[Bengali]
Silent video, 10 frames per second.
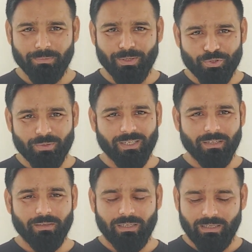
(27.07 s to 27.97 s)
মানুষ আমাকে
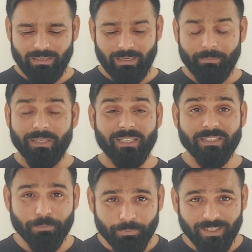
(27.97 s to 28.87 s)
আমি
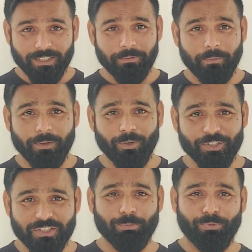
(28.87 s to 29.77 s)
লিঙ্কডিন প্রোফাইলটা কিভাবে
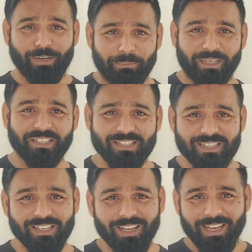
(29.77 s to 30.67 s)
অলিস্টিক প্রোফাইল
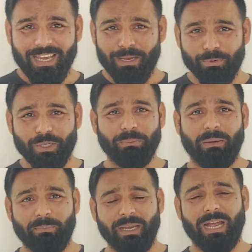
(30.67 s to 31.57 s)
বানিয়েছি এবং
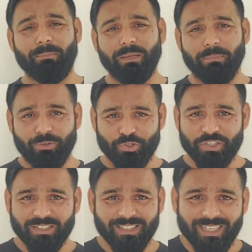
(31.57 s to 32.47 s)
কিভাবে আমি মানুষের
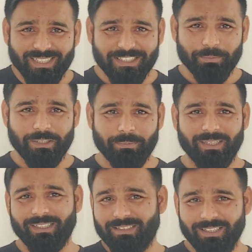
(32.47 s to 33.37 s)
সাথে কানেক্টিভিটি
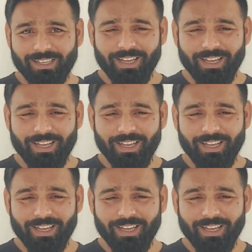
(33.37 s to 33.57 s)
বাড়িয়েছি